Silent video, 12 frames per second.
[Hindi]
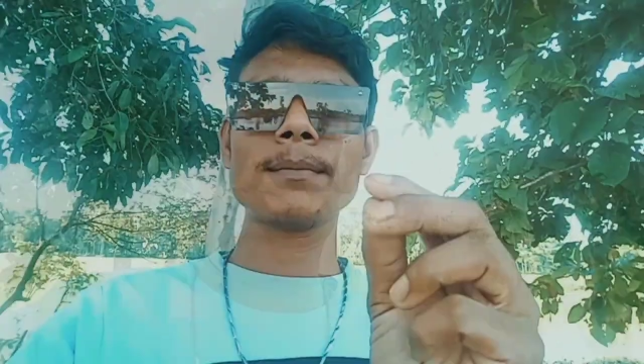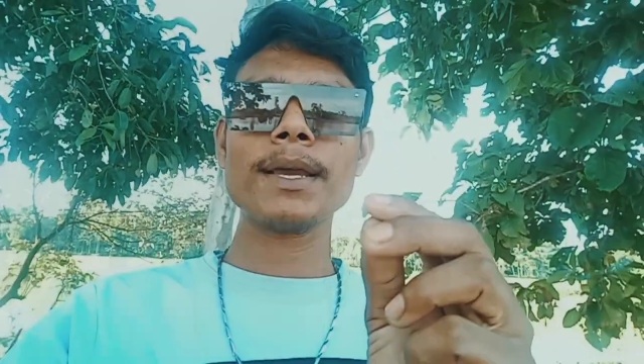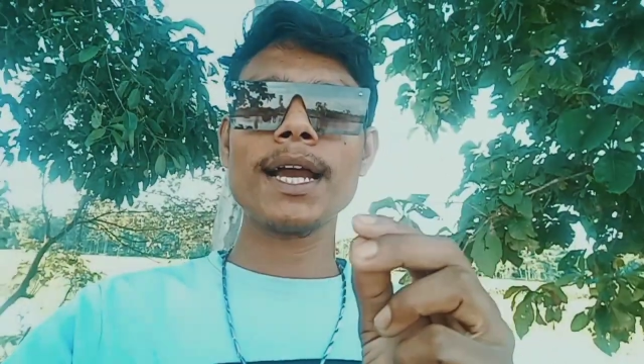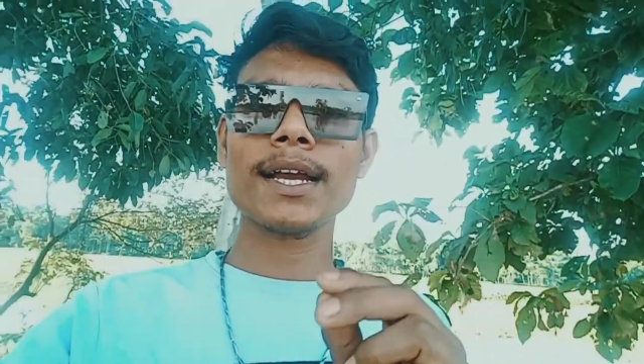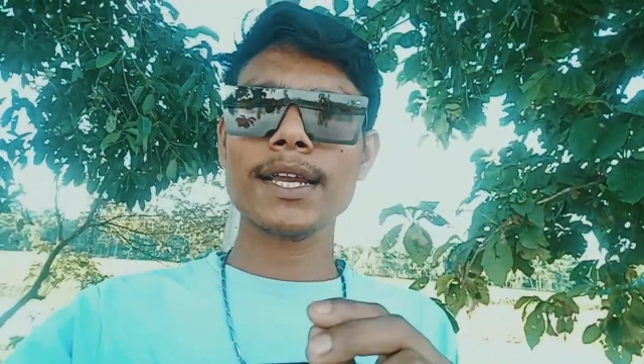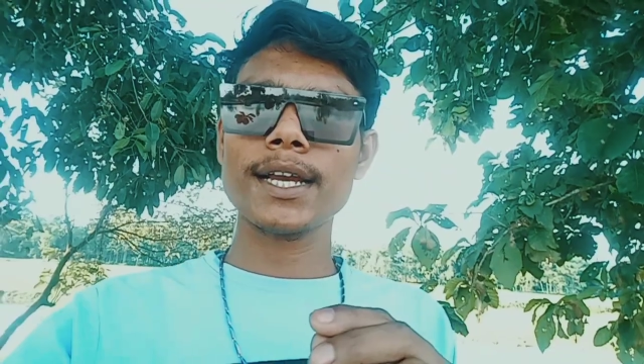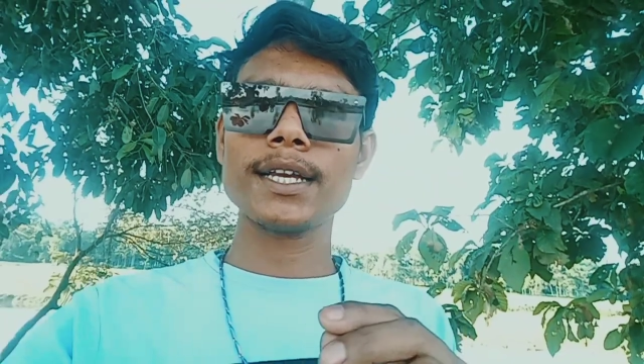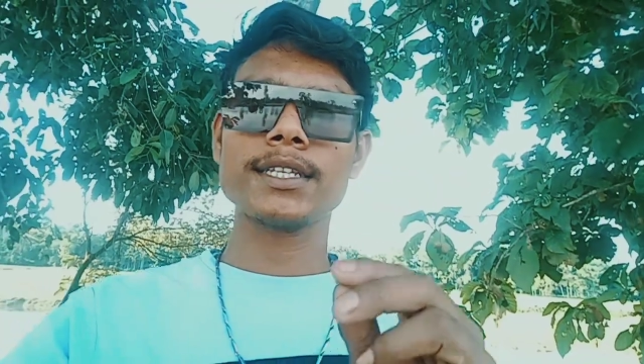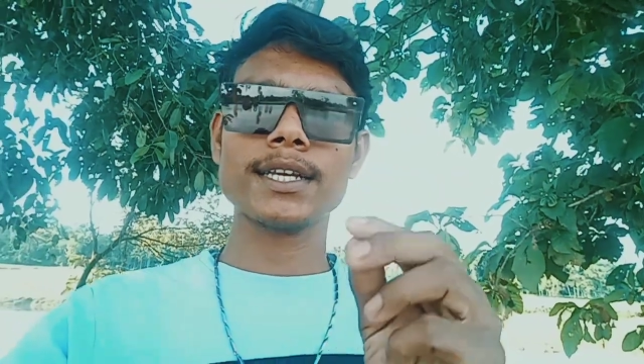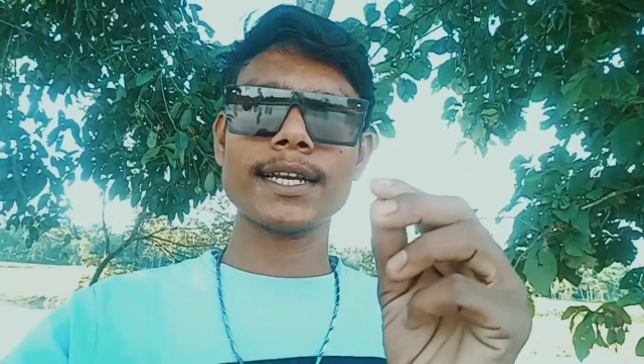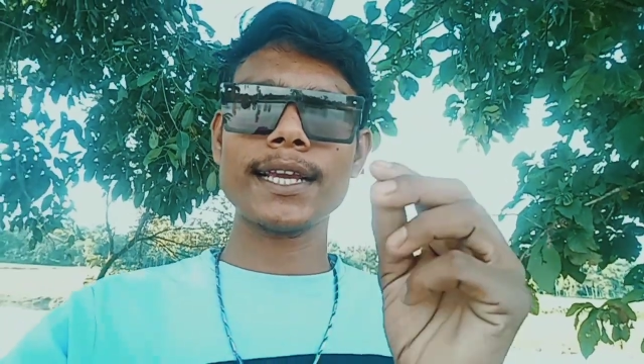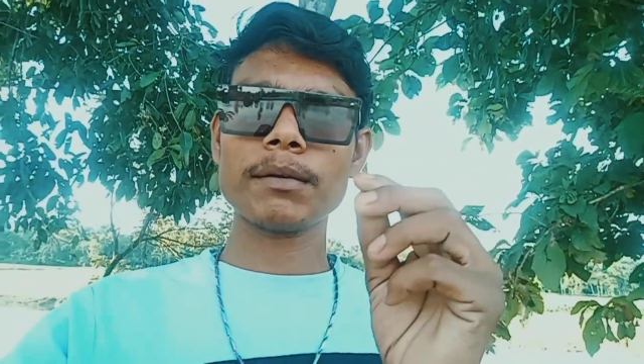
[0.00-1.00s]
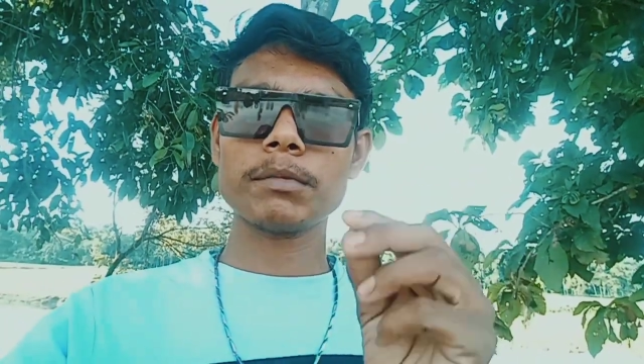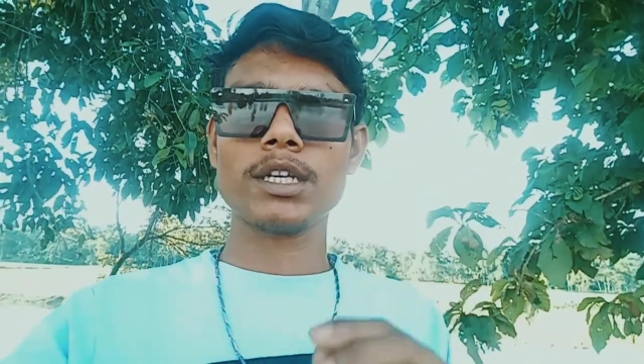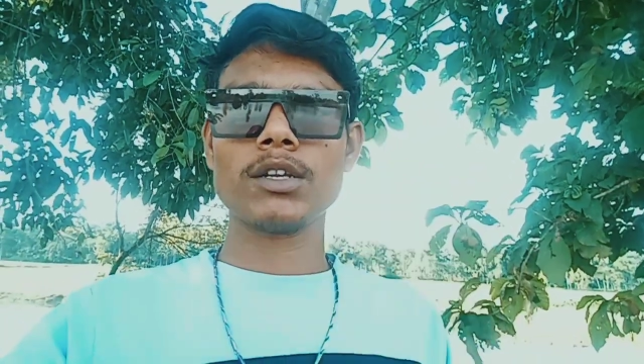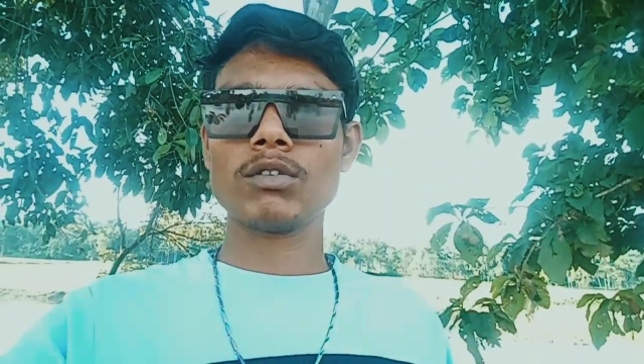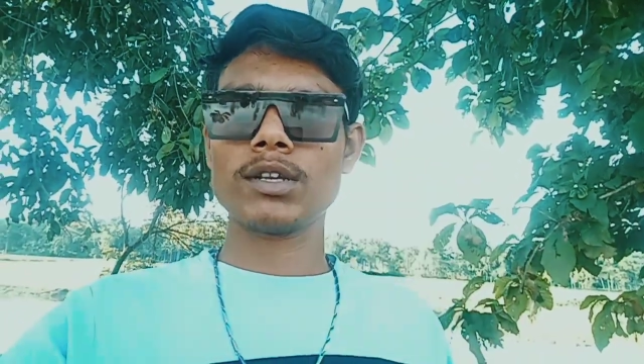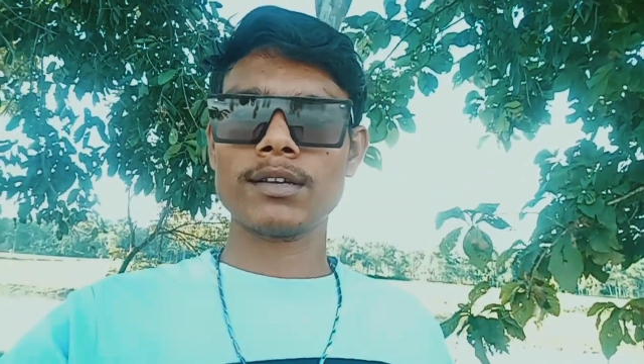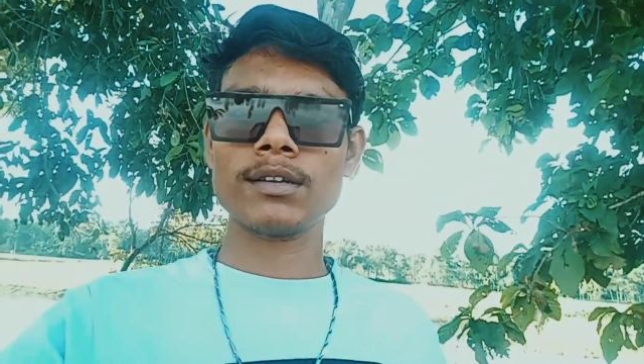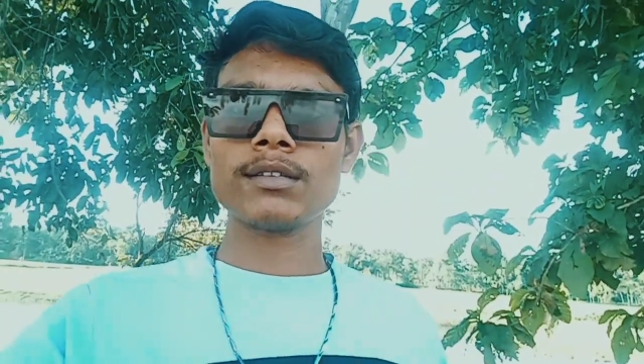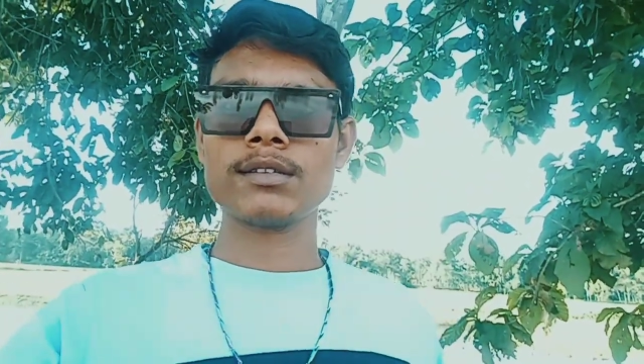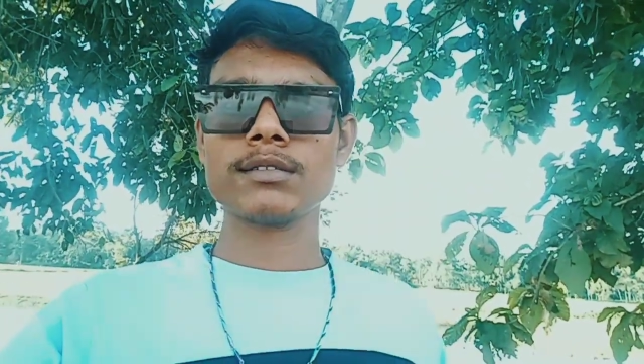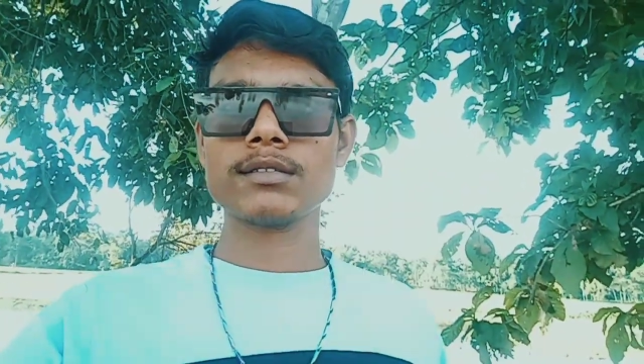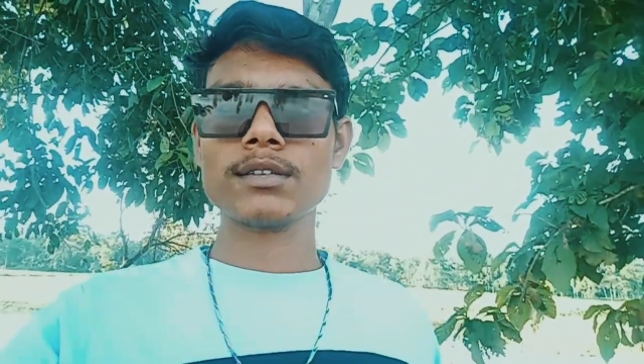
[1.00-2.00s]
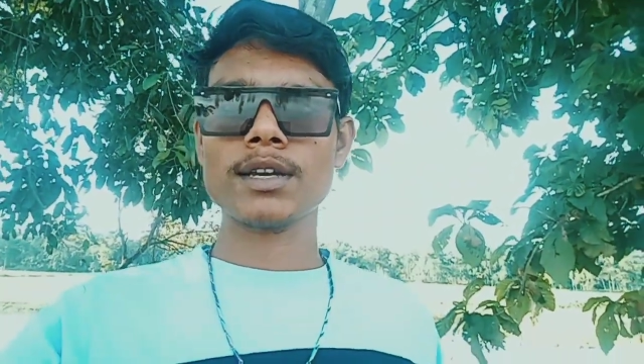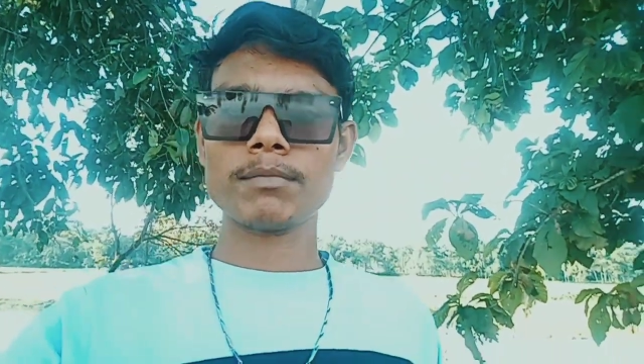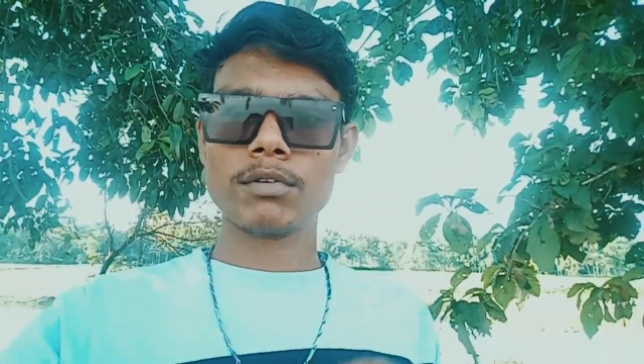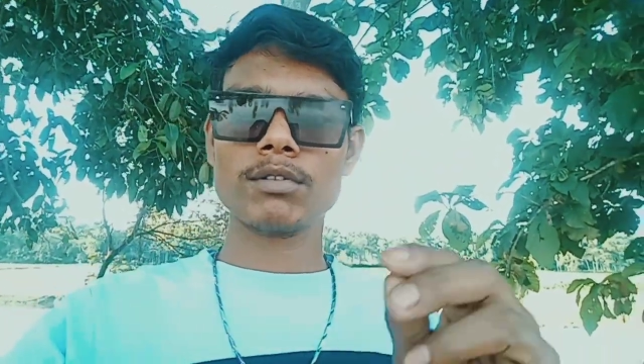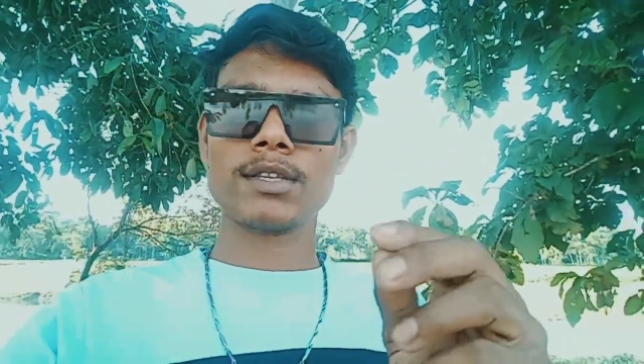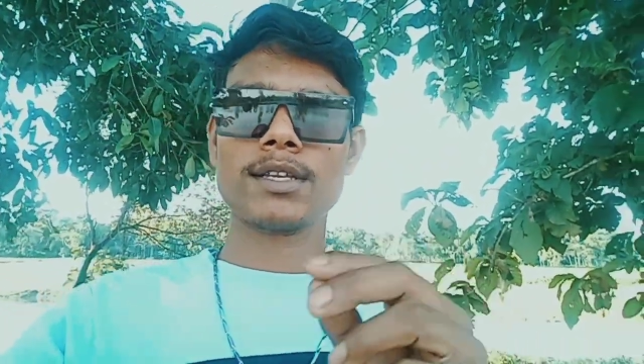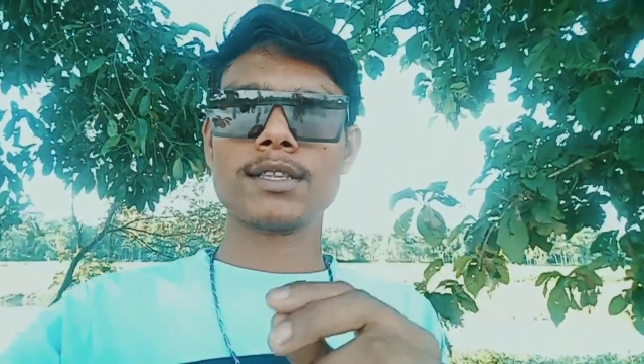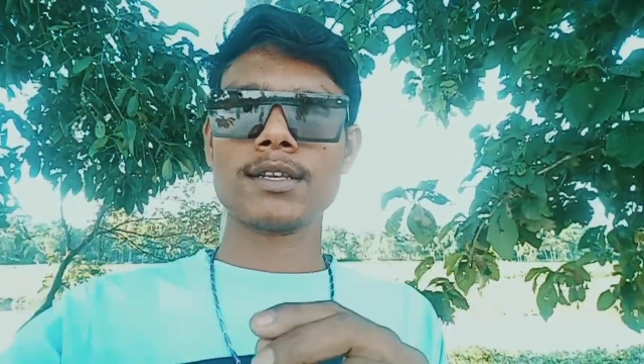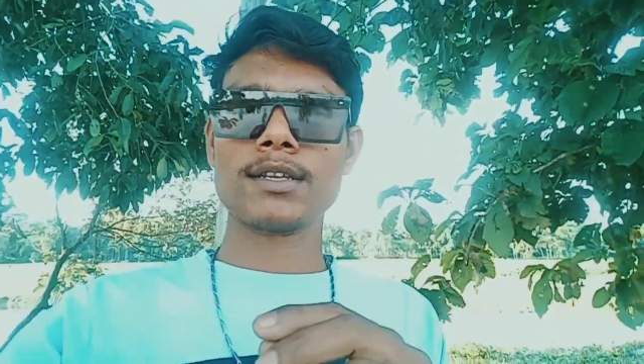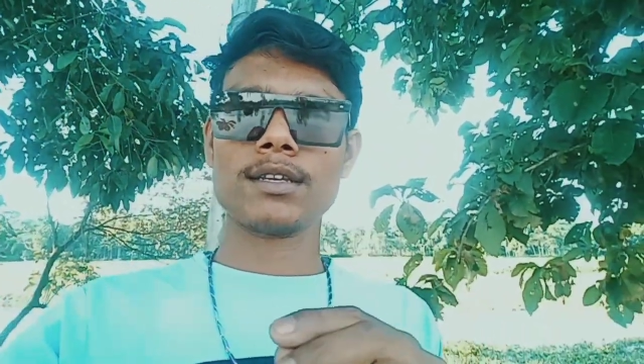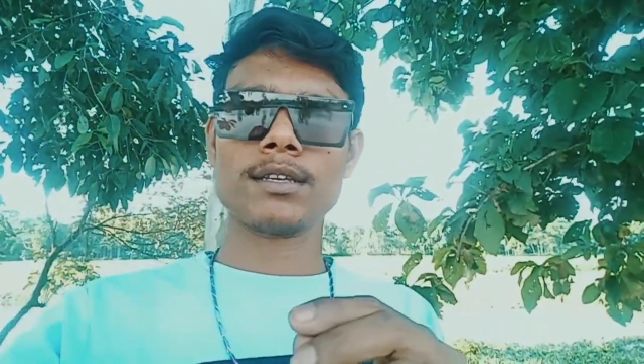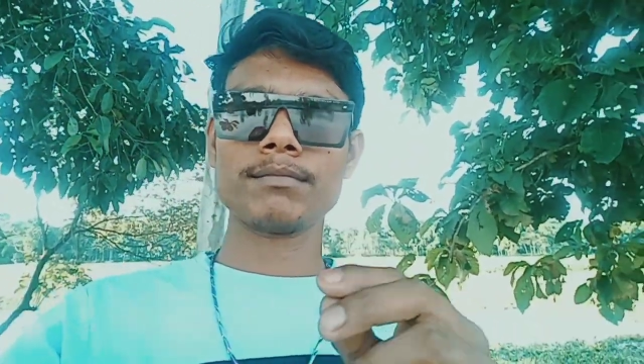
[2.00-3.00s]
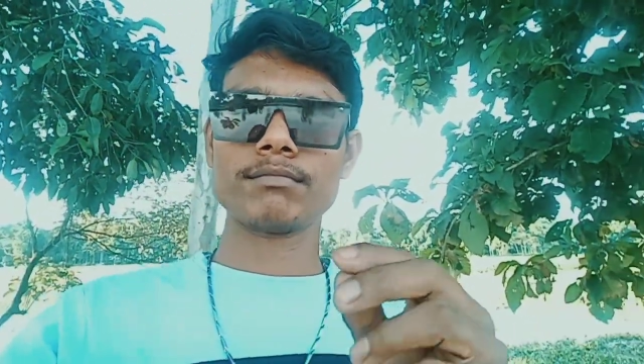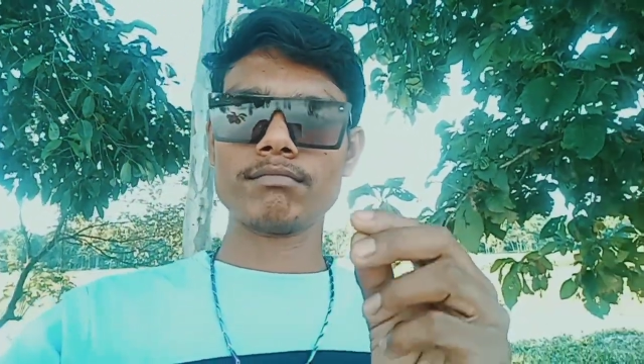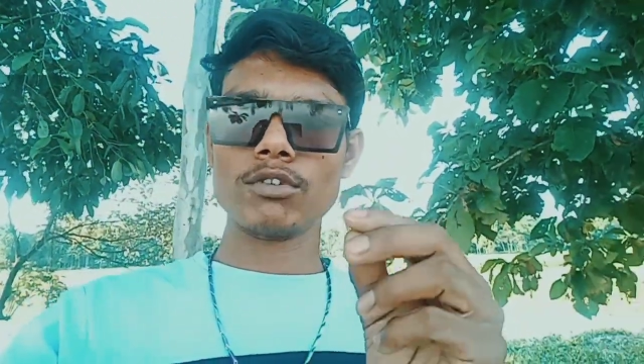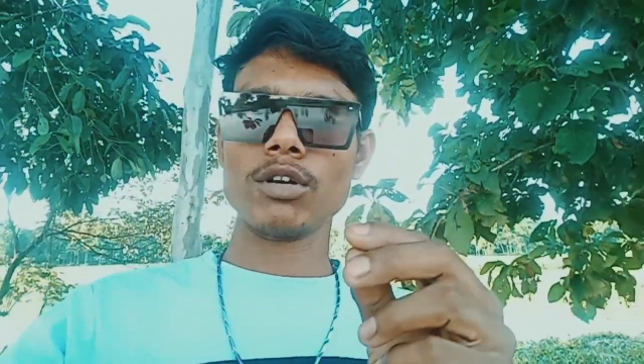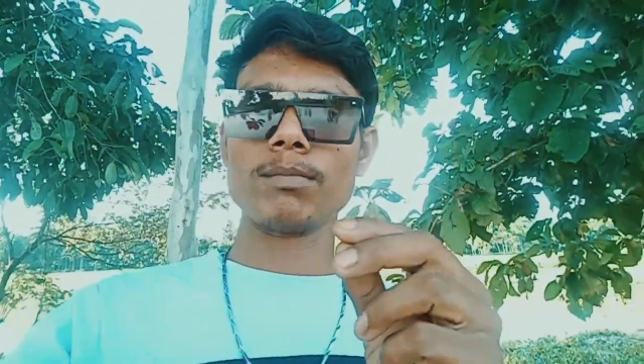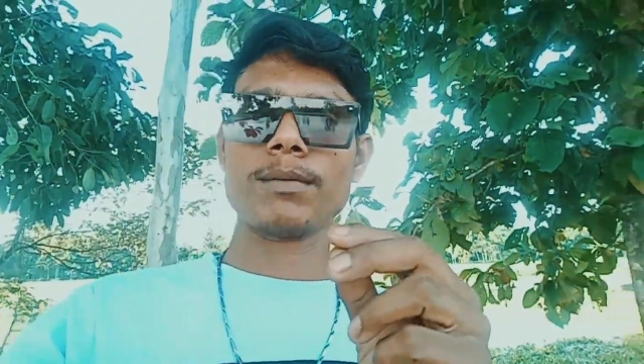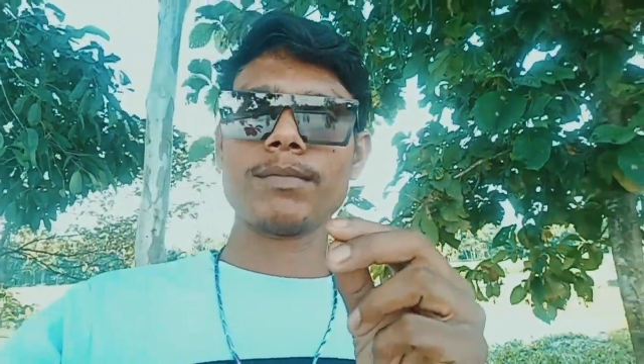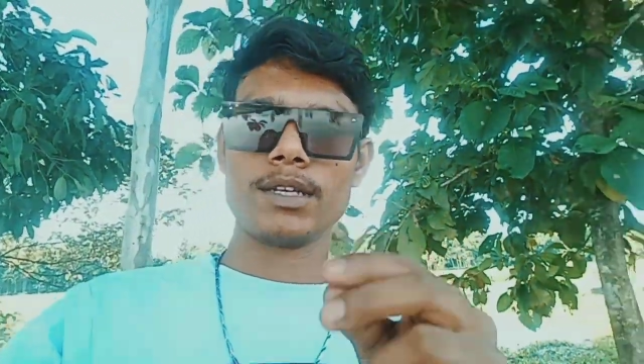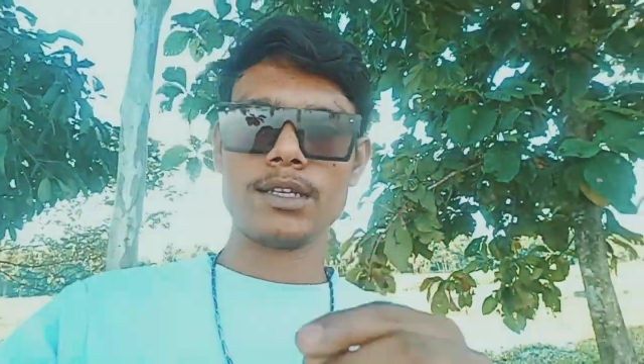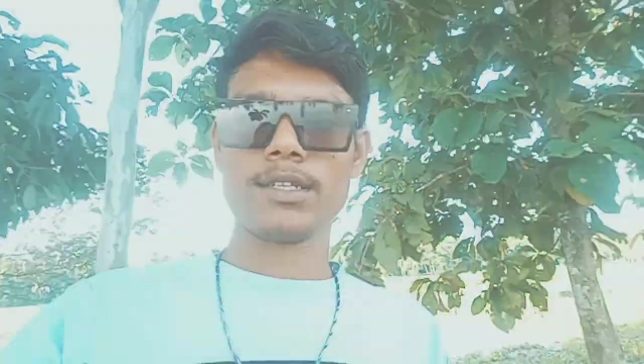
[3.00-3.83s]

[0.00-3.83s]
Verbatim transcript: मैं आ गया आज एक नया वीडियो लेकर आप लोग देखते रहिए ब्लॉग में बने